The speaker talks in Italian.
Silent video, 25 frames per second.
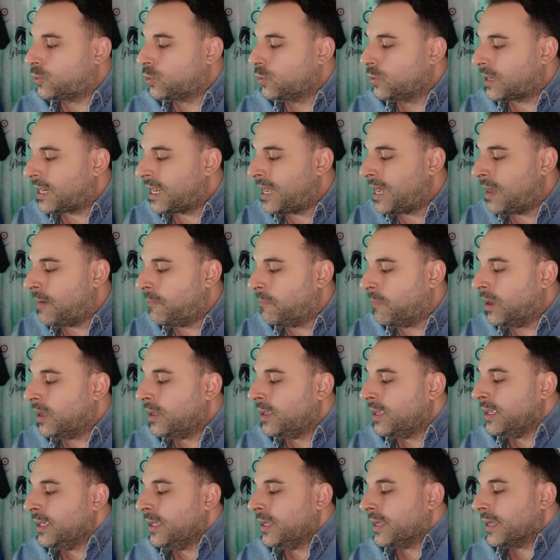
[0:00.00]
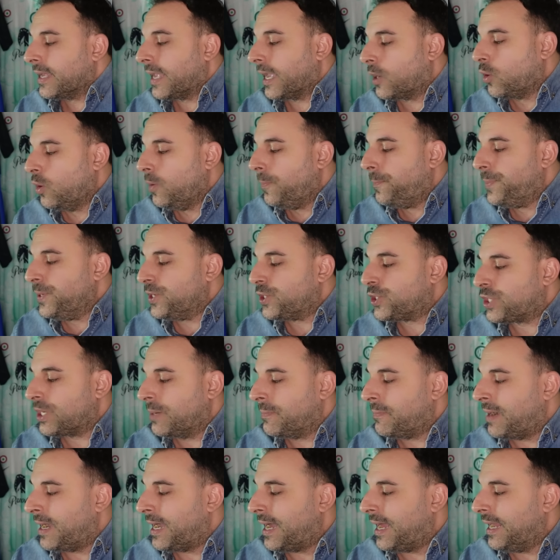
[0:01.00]
Turam che colpisce
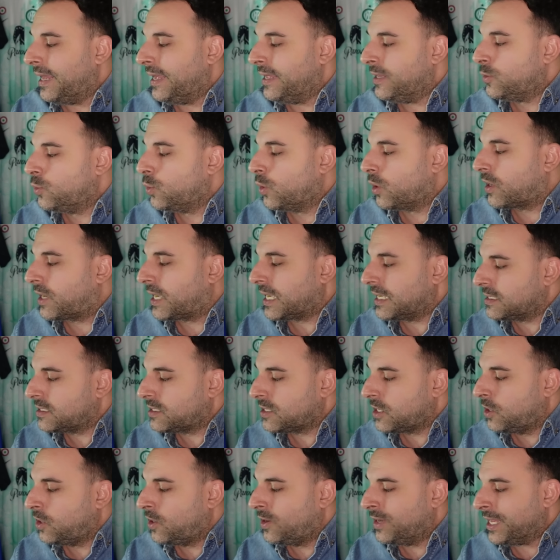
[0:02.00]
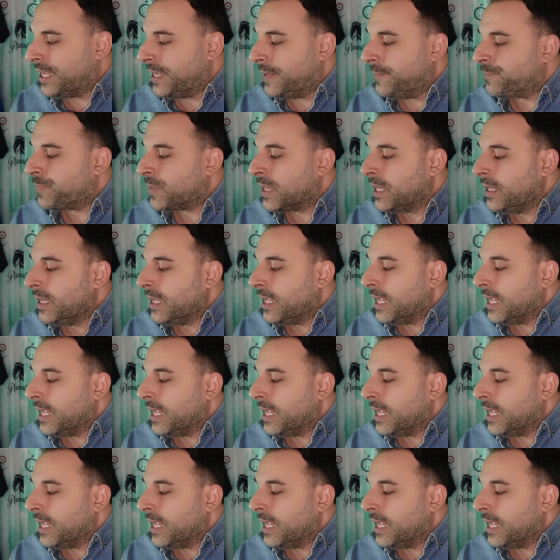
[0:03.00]
male in due occasioni,